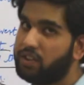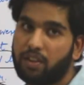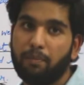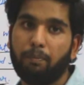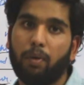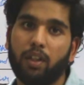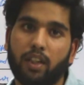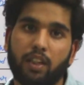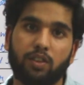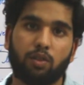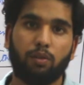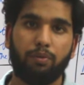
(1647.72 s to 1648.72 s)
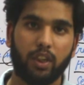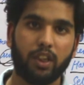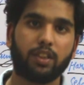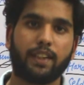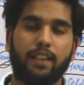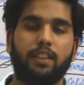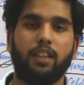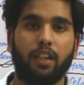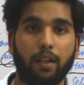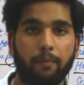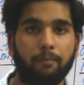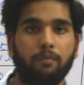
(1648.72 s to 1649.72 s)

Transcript: सिंपल टेंस को फिनिश करते हैं